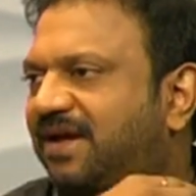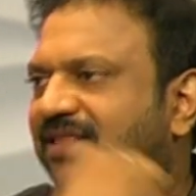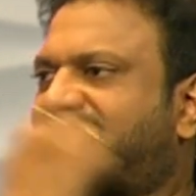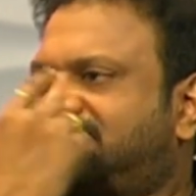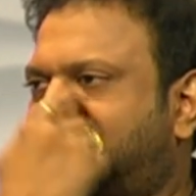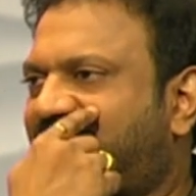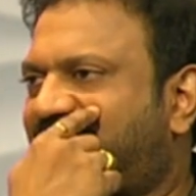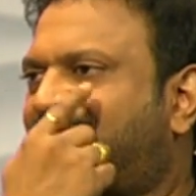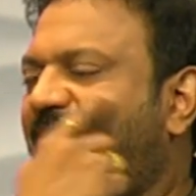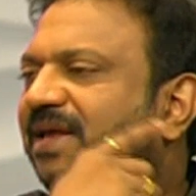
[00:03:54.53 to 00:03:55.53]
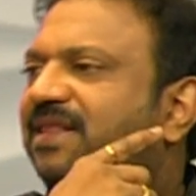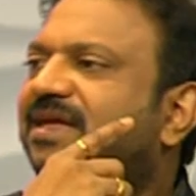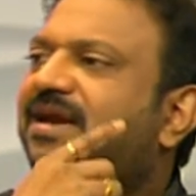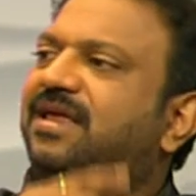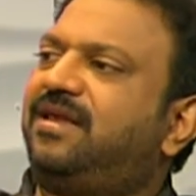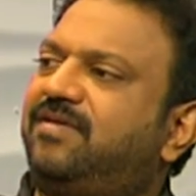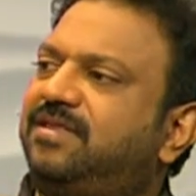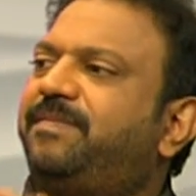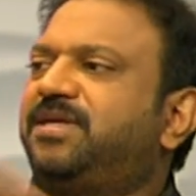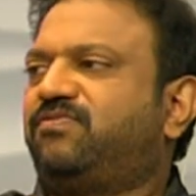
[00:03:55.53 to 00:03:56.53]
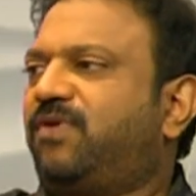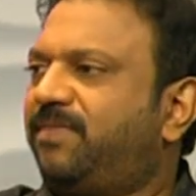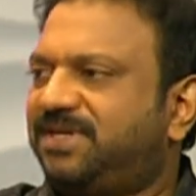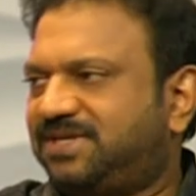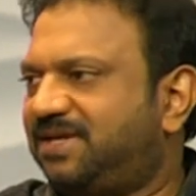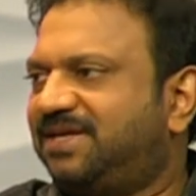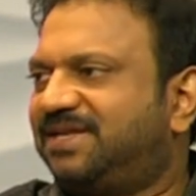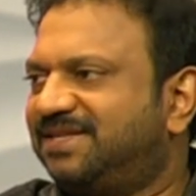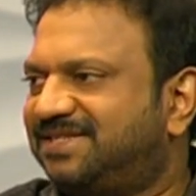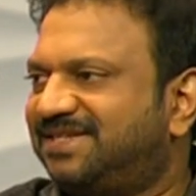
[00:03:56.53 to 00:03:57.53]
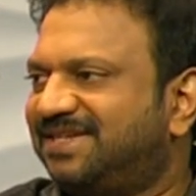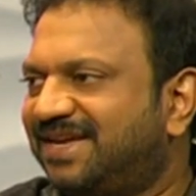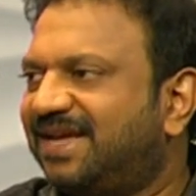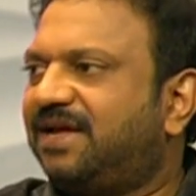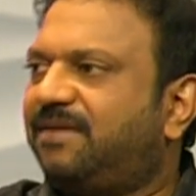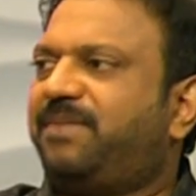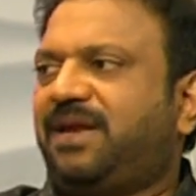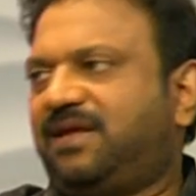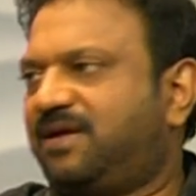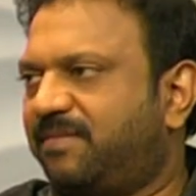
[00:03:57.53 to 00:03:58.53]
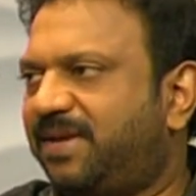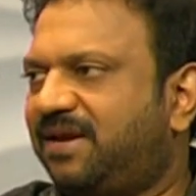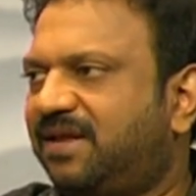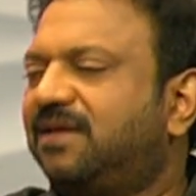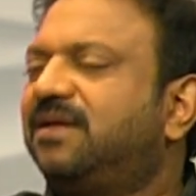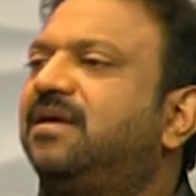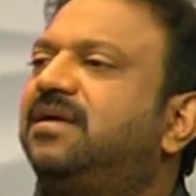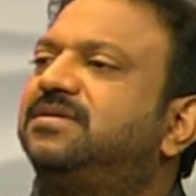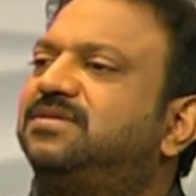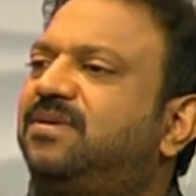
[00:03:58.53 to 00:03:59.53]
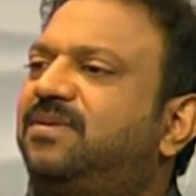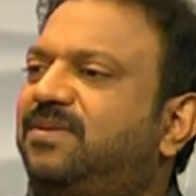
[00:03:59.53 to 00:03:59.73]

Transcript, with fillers: அந்த சைடில் மேல் தாடையில் வந்து பஸ் ஃபார்மேஷன் இருந்துச்சு பல்லுக்கு மேலே ஸோ